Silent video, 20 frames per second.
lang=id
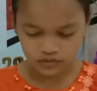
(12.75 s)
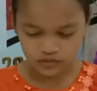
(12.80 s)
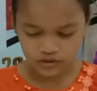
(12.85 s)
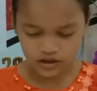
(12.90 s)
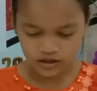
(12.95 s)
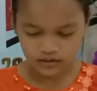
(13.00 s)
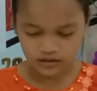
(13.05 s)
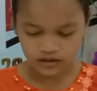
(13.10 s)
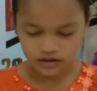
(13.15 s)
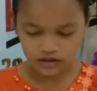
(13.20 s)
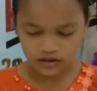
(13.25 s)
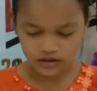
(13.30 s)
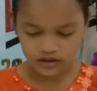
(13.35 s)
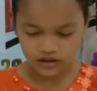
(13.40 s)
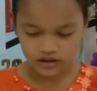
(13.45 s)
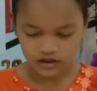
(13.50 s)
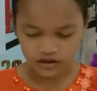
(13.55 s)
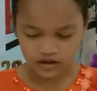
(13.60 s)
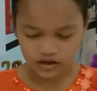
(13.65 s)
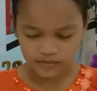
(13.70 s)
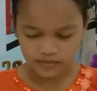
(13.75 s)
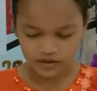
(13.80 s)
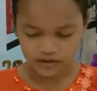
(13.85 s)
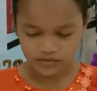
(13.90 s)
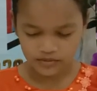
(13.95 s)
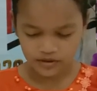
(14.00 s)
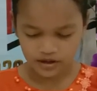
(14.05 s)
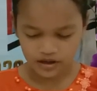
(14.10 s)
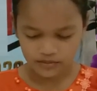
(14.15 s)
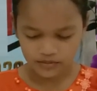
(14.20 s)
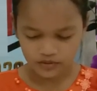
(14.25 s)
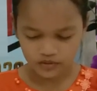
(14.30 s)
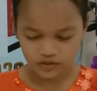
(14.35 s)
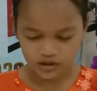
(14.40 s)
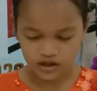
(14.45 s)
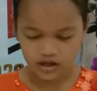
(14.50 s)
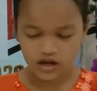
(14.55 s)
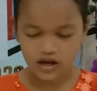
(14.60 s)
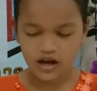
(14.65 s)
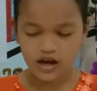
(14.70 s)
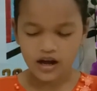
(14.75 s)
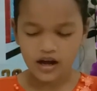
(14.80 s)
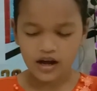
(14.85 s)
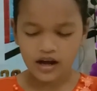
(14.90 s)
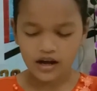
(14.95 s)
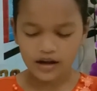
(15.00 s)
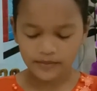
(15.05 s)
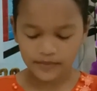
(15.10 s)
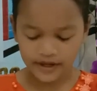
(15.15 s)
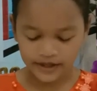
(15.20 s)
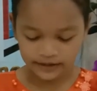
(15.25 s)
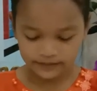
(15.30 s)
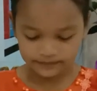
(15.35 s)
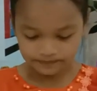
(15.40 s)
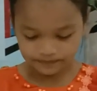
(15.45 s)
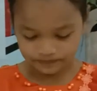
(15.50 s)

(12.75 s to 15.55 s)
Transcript: Tuhan Tuhan diri kami lebih bertemu Tuhan amin